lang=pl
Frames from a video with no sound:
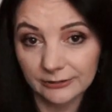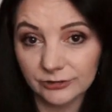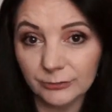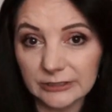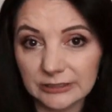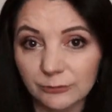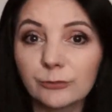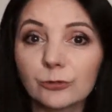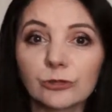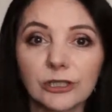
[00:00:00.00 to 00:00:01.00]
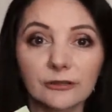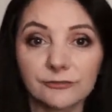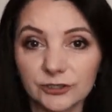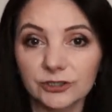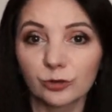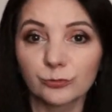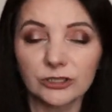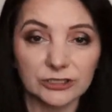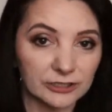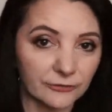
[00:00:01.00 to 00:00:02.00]
Natomiast te bibułki, jak wiecie, u
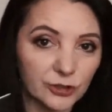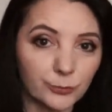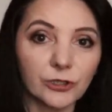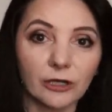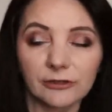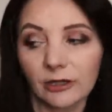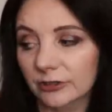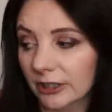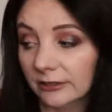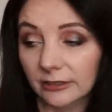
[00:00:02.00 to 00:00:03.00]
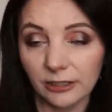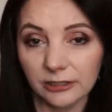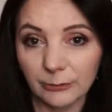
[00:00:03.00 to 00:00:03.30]
mnie się zawsze pojawiają na kanale.